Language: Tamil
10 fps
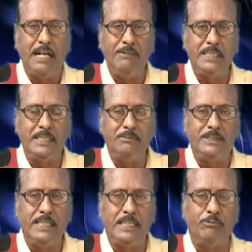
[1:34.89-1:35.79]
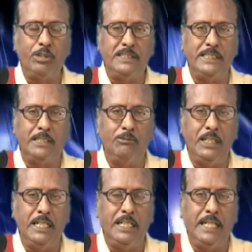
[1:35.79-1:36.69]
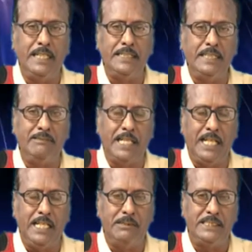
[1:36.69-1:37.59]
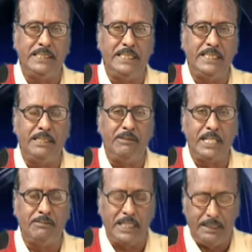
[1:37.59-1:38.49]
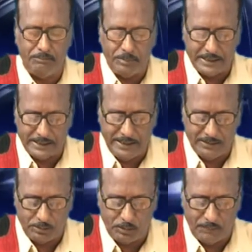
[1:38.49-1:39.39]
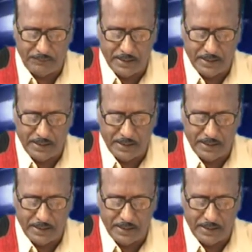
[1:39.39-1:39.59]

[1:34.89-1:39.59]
அவருக்கும் சீன புரட்சிக்கும் உள்ள அந்த வரலாறு பற்றி இந்த வாரம் நாம் பார்க்க இருக்கிறோம்